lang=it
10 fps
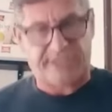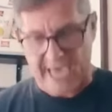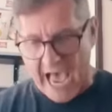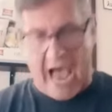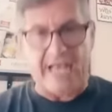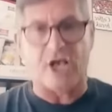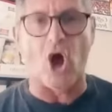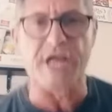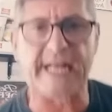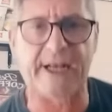gli
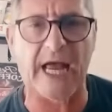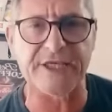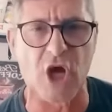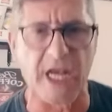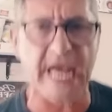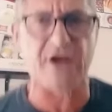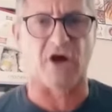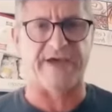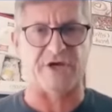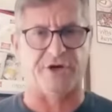occhiali con il
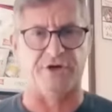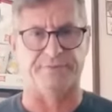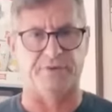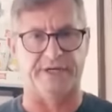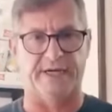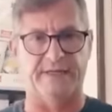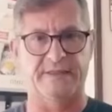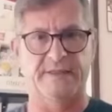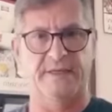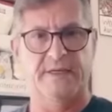cagnolino vengono pure.